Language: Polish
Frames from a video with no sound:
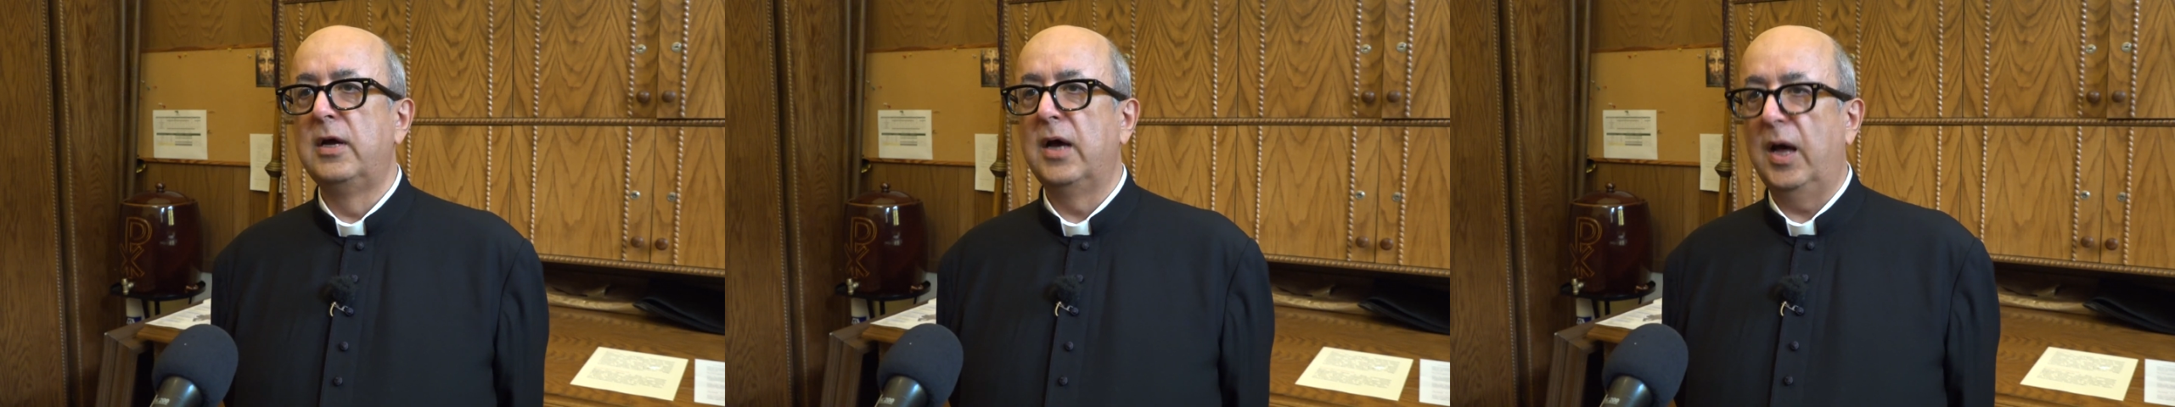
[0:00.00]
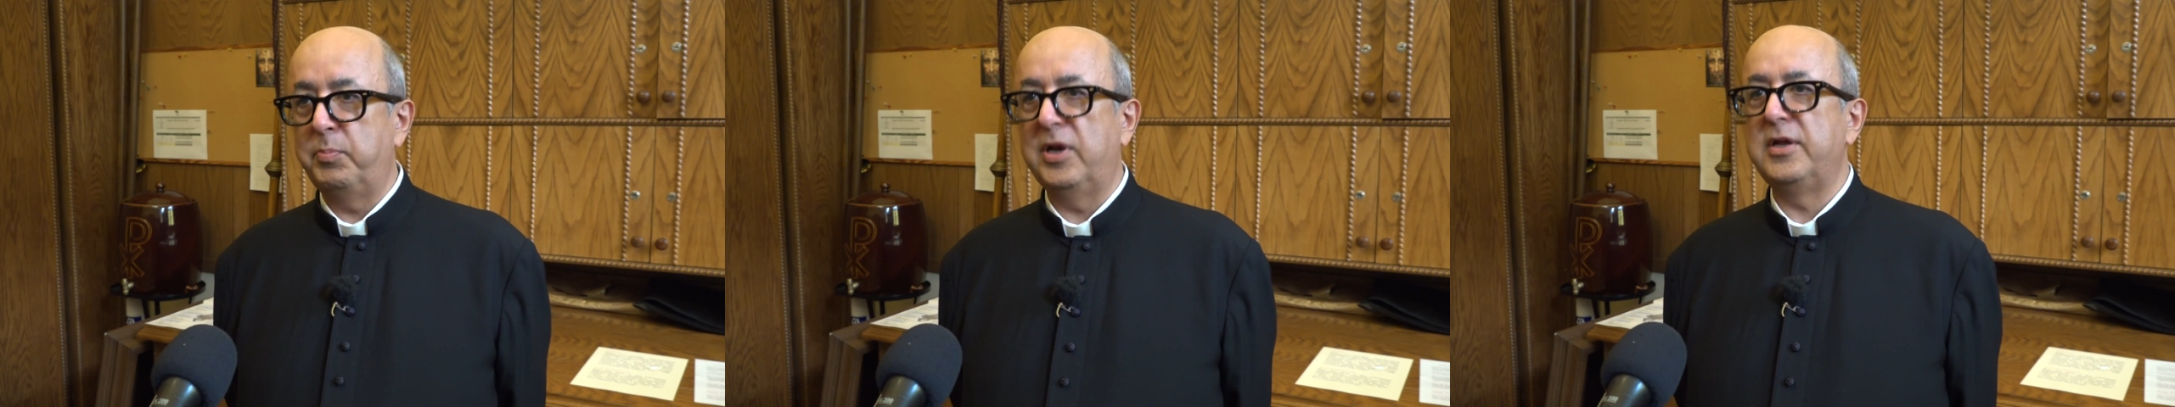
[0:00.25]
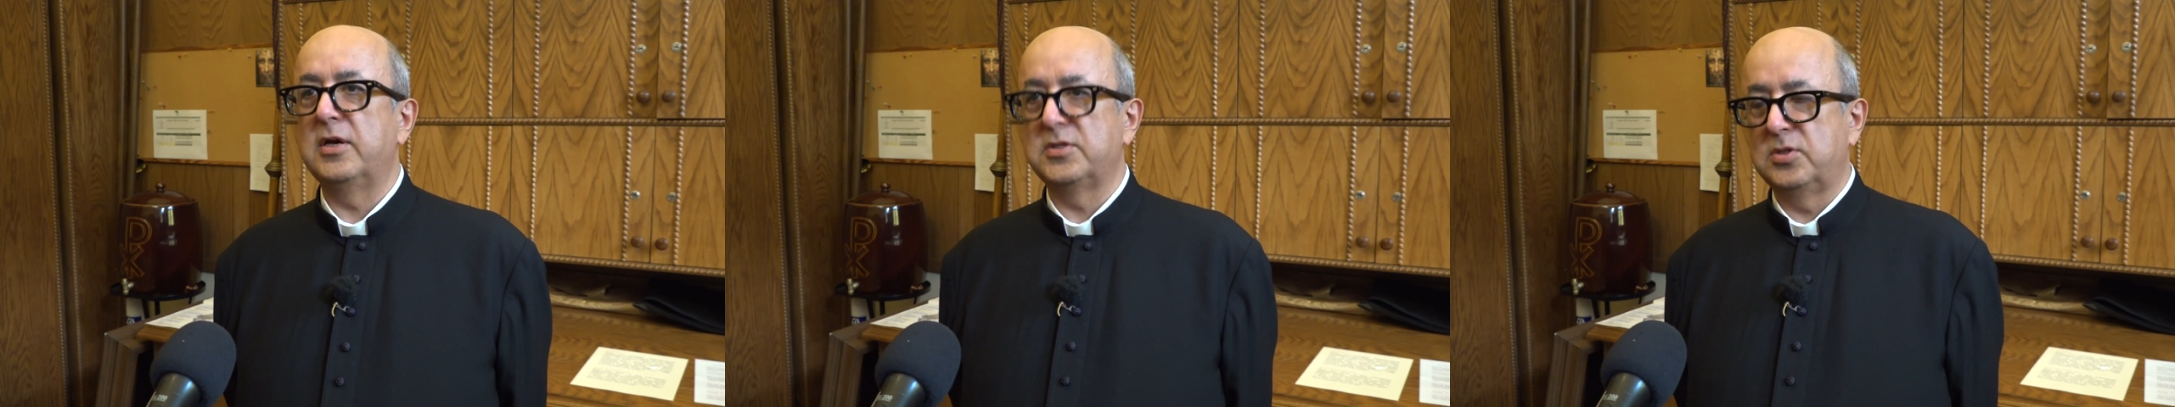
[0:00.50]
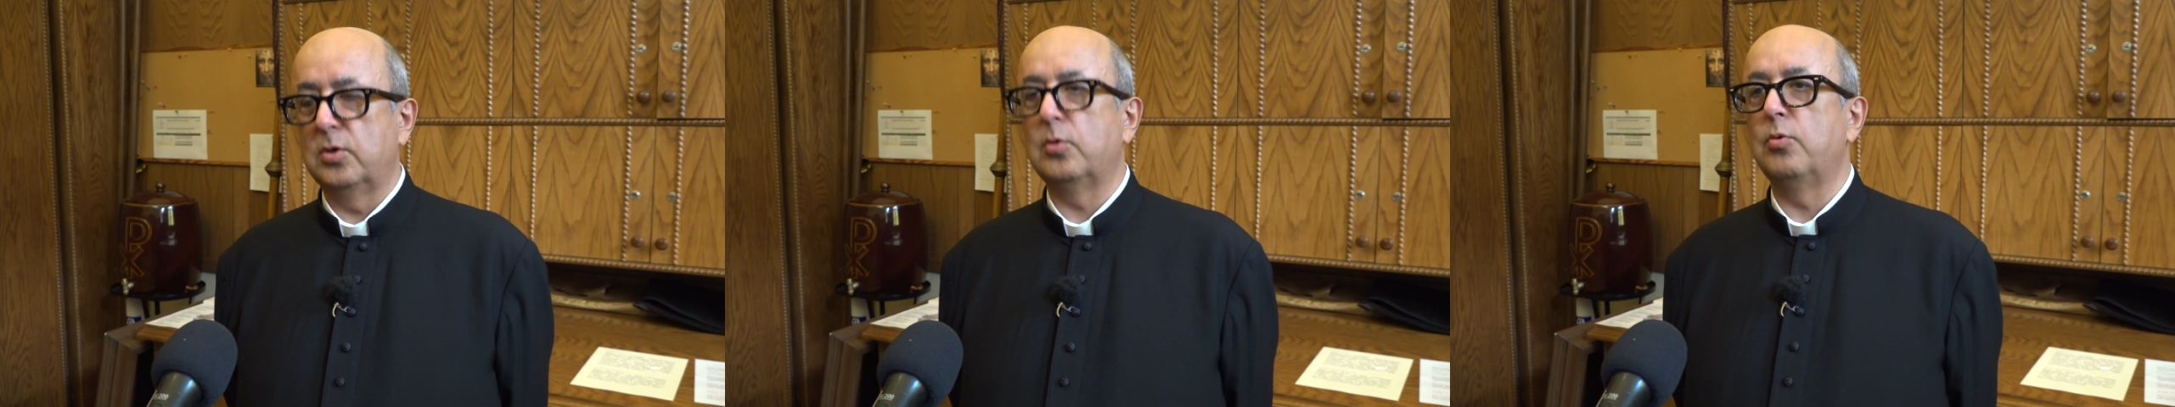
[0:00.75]
apel
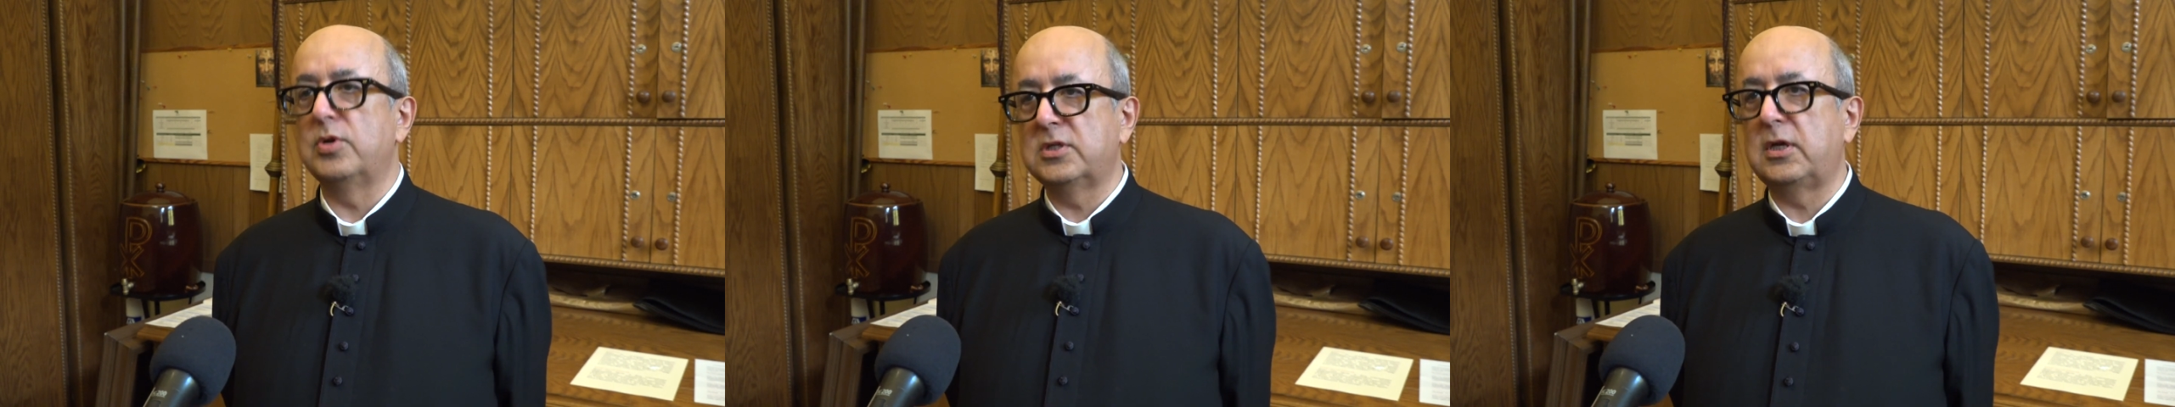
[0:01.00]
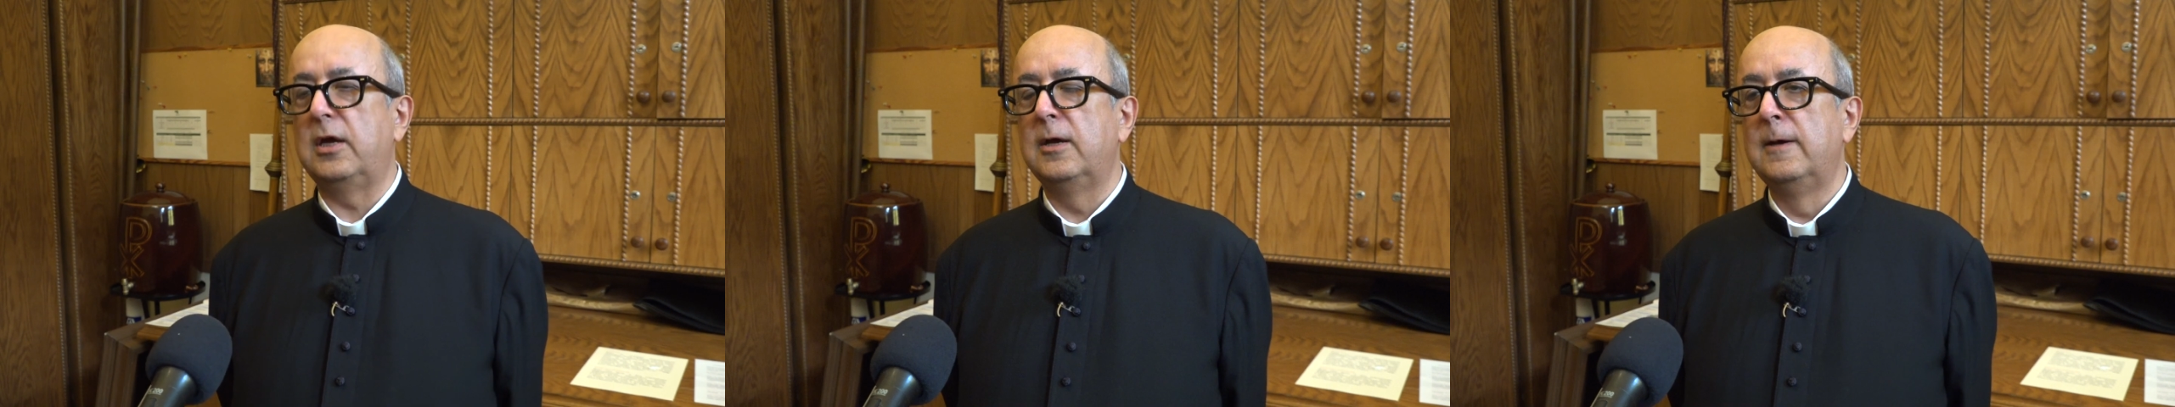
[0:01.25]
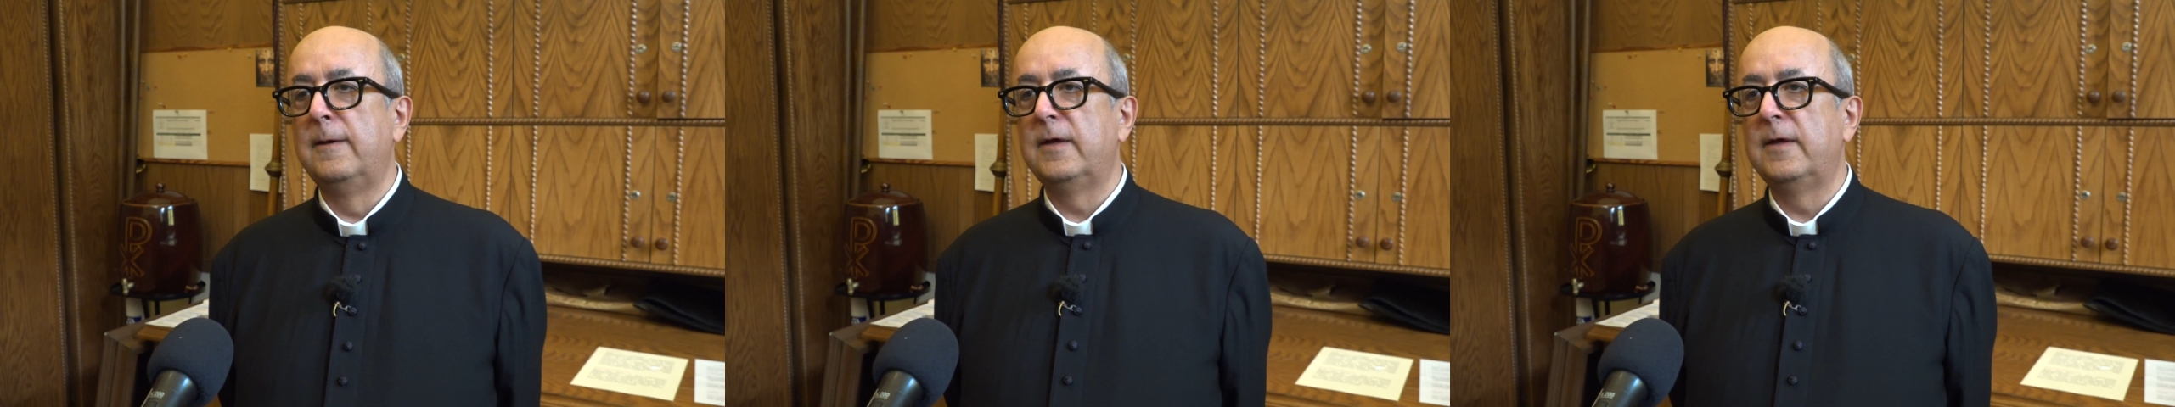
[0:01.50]
jasnogórski